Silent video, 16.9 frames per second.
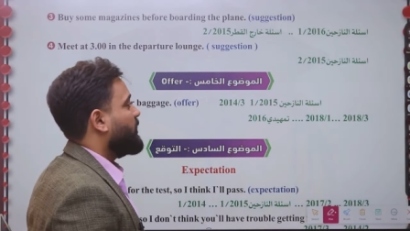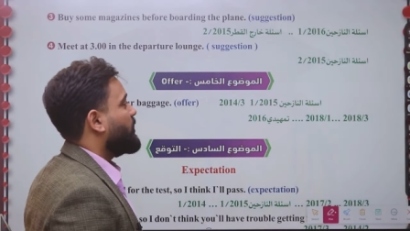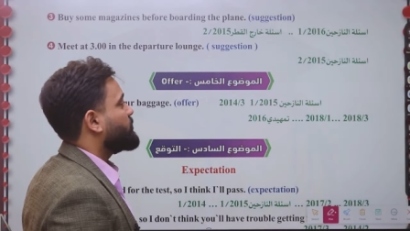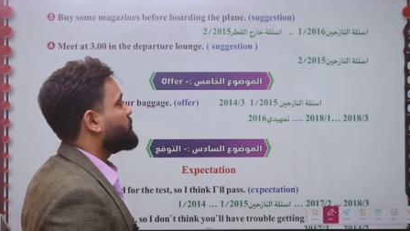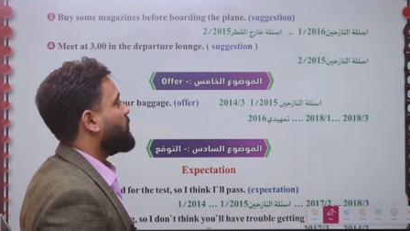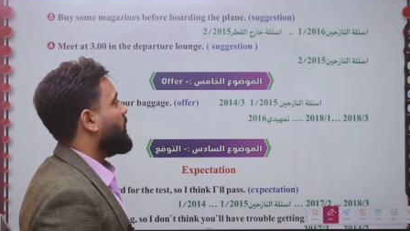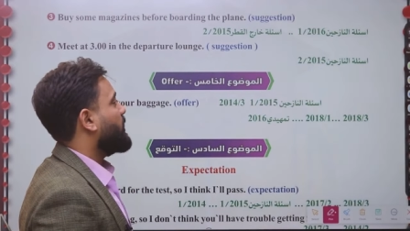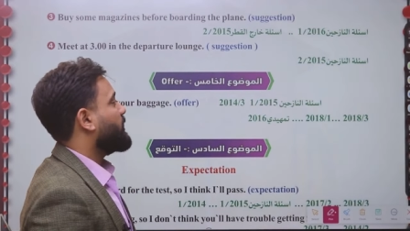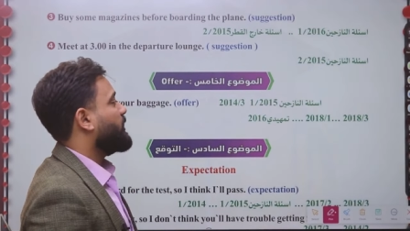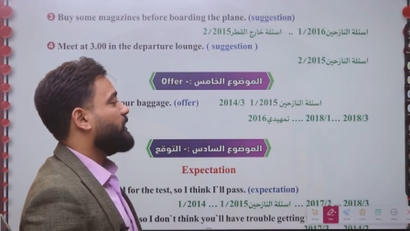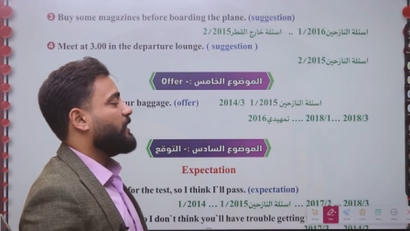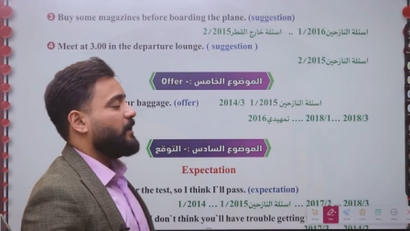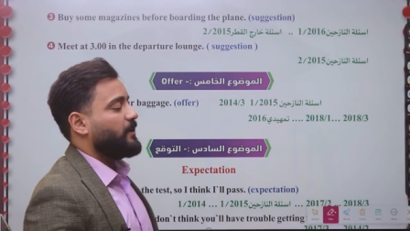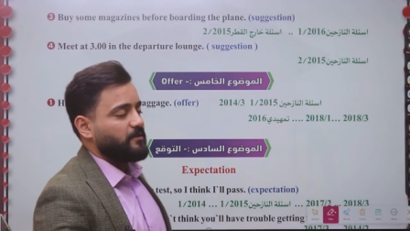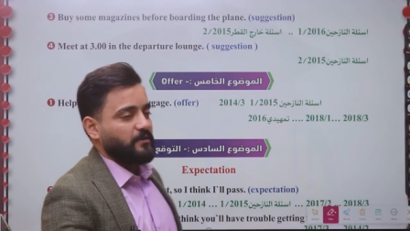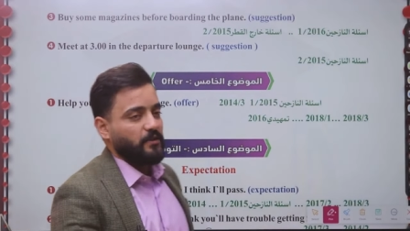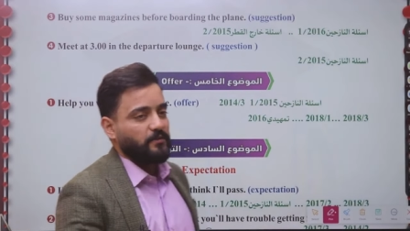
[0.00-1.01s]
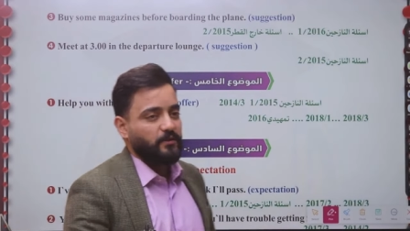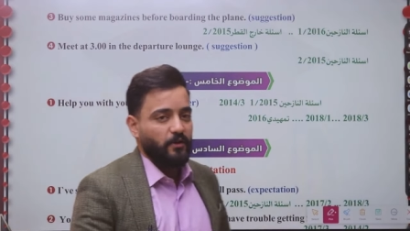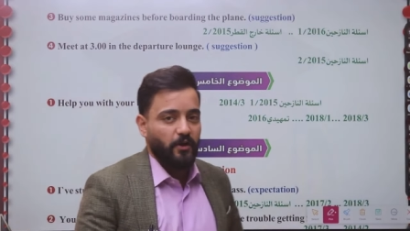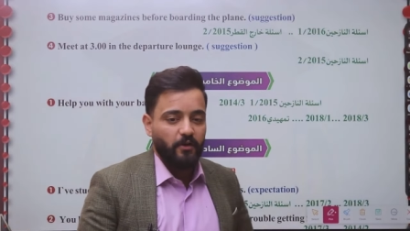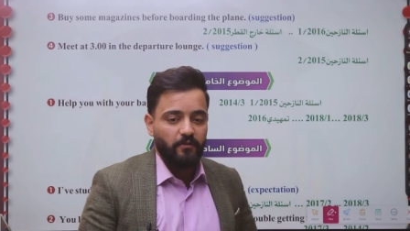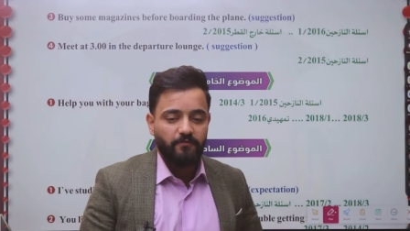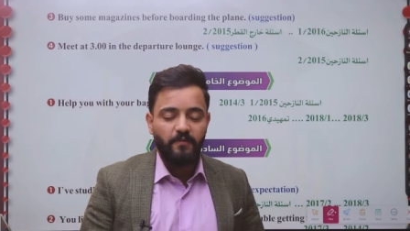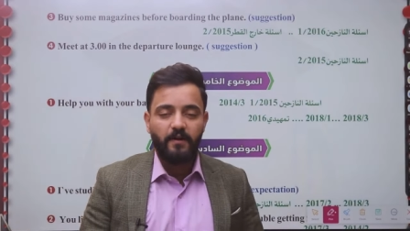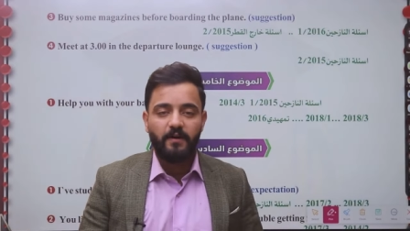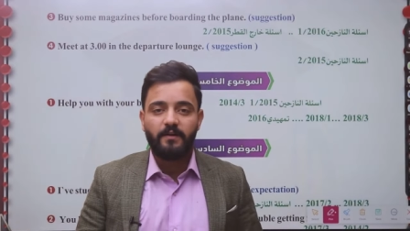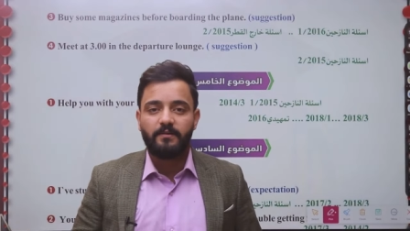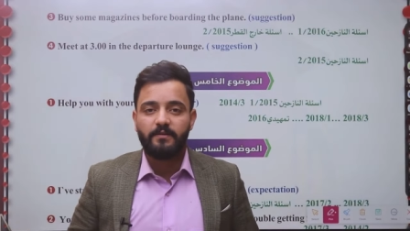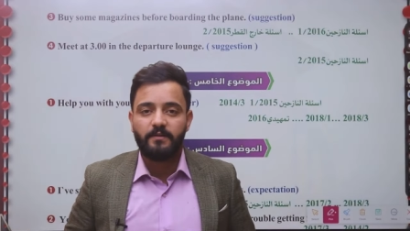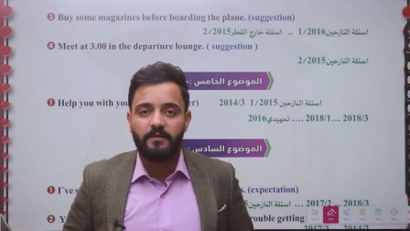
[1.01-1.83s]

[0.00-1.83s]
شلون انا قلنا تنحرفه